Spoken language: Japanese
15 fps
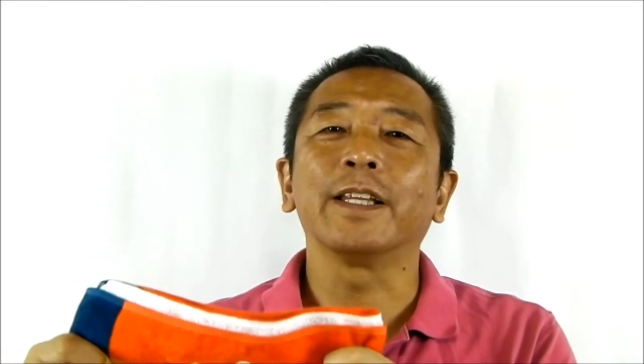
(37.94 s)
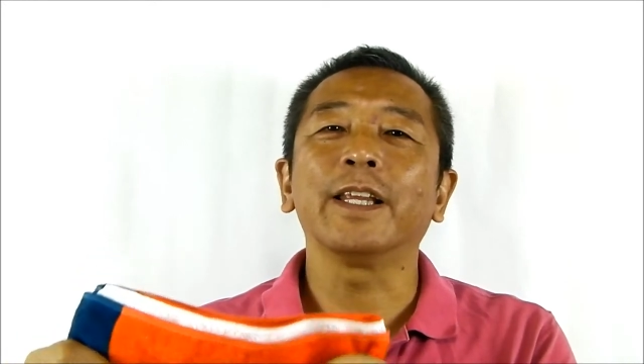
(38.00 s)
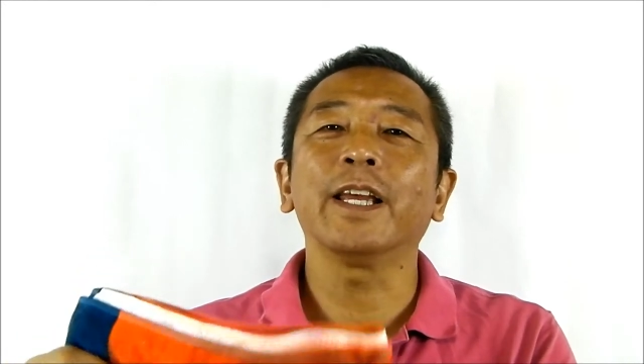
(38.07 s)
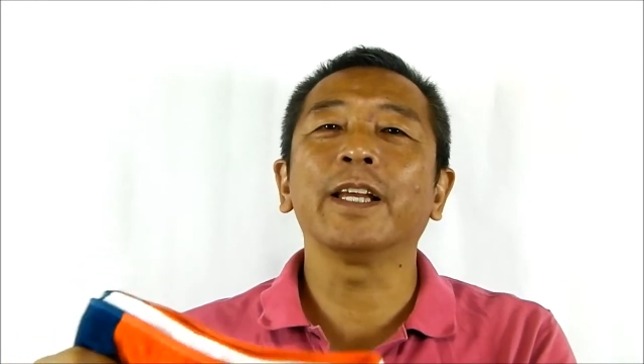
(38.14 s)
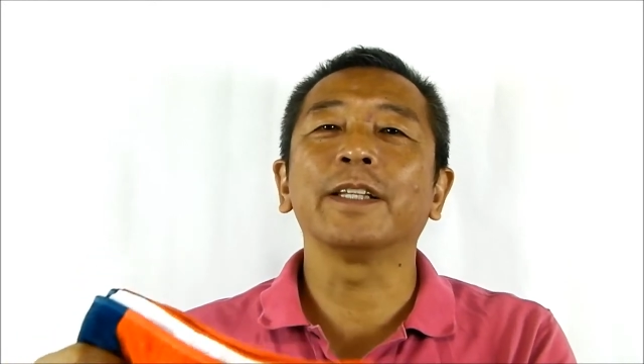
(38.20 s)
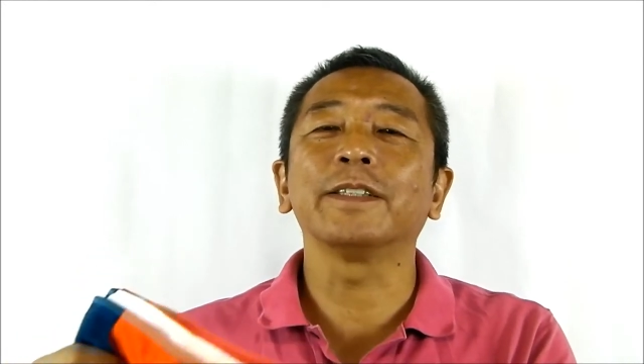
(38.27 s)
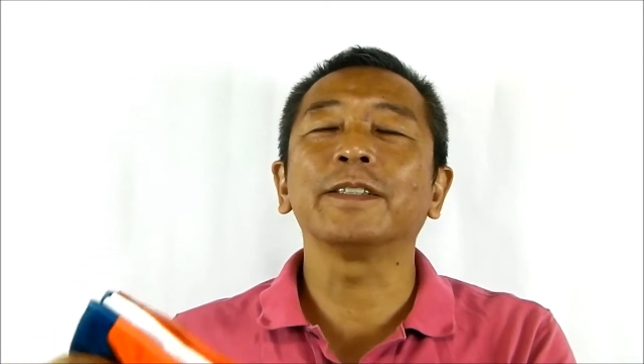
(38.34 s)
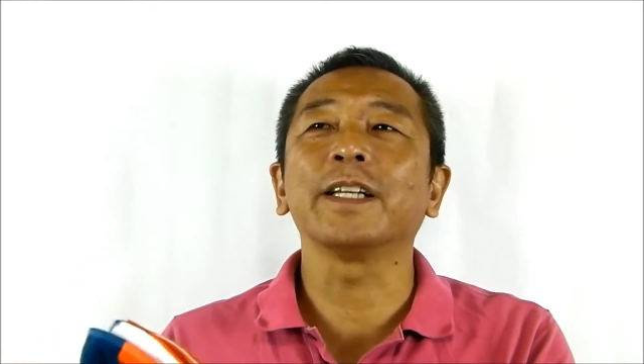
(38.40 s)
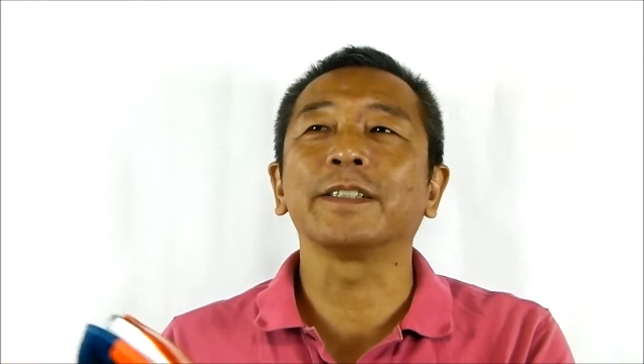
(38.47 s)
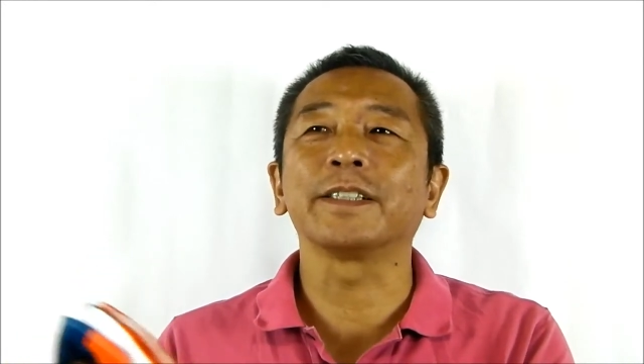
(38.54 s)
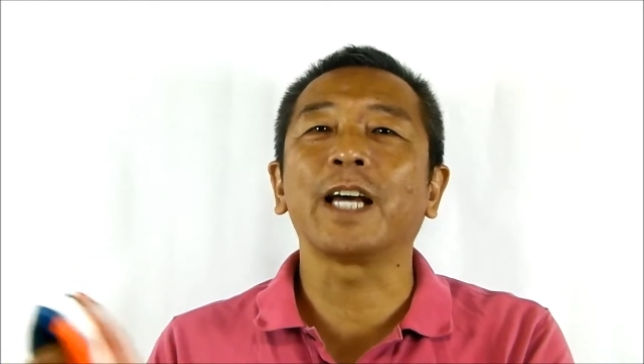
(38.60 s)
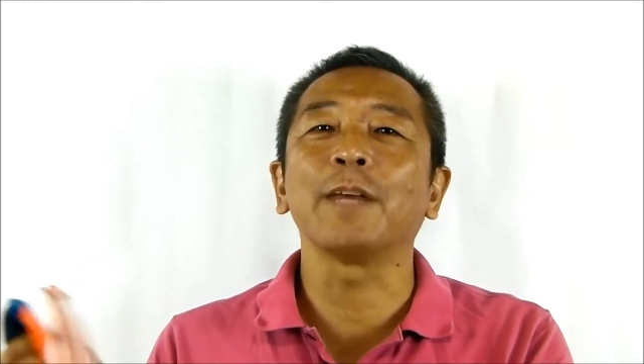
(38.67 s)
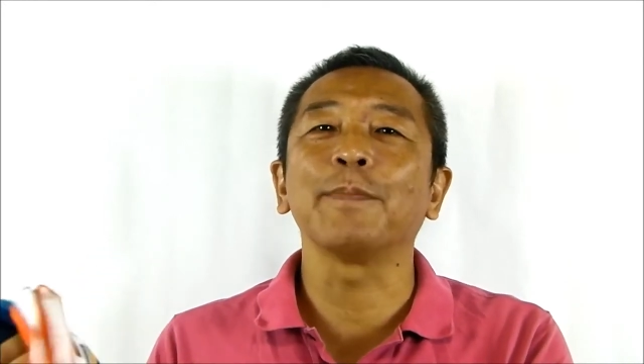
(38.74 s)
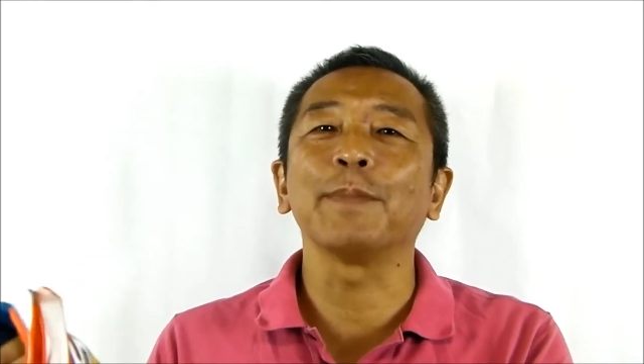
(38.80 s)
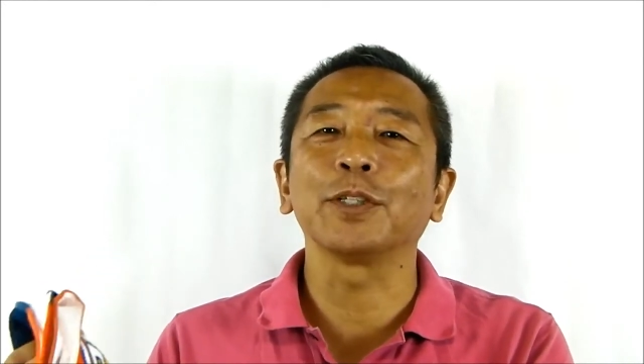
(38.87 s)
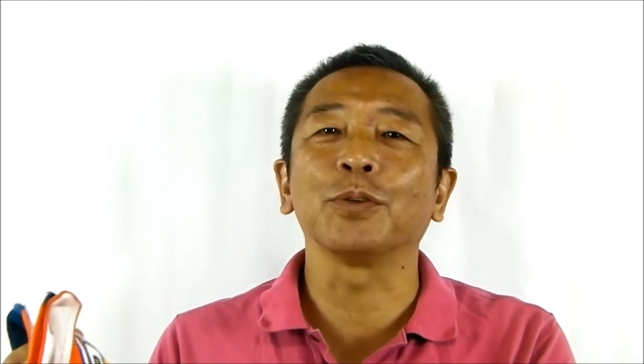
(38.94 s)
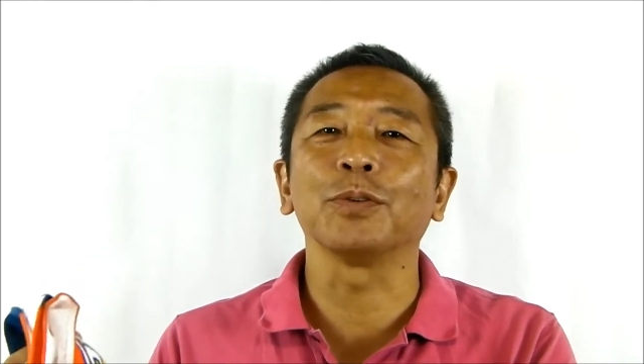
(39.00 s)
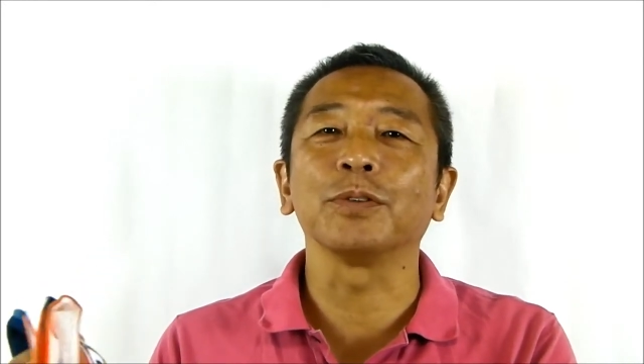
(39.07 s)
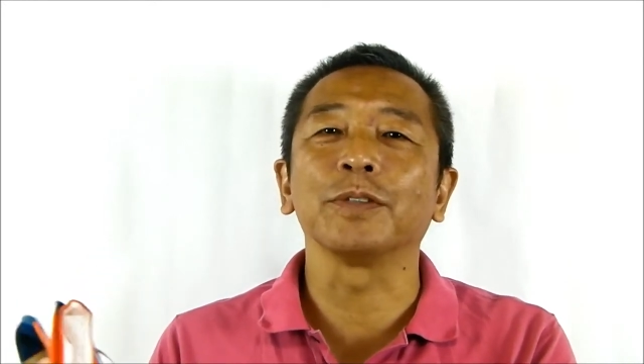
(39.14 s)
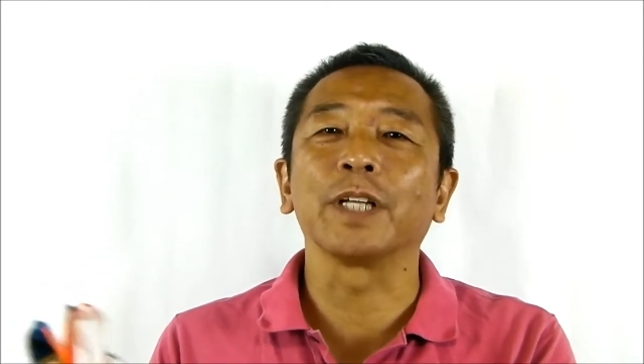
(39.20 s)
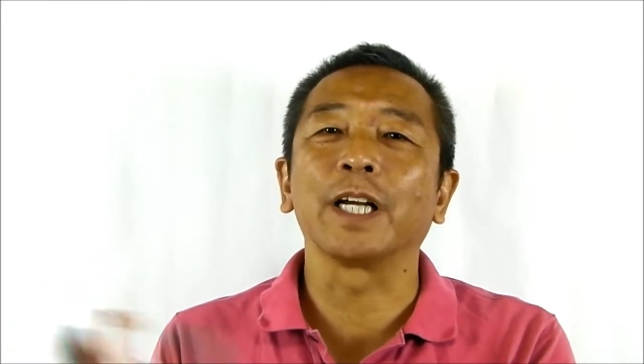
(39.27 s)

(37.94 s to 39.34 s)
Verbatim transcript: てさあ使いましょうって言っ